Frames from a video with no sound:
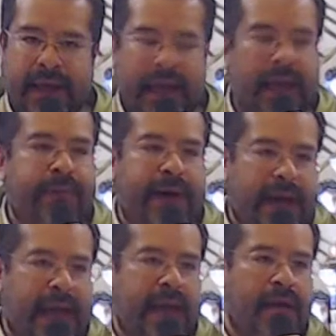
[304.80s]
el
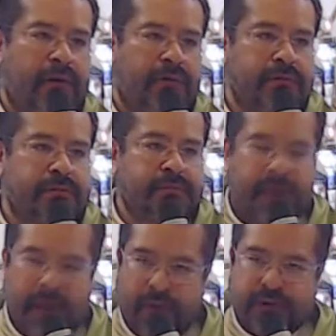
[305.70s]
Evangelio
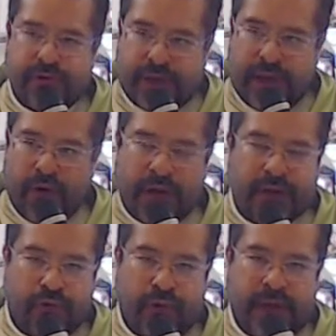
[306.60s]
de nuestro Señor
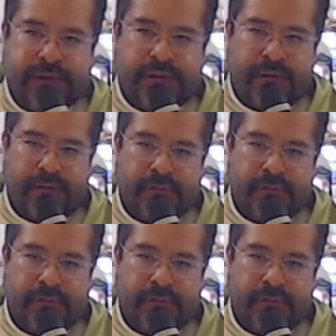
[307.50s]
Jesucristo.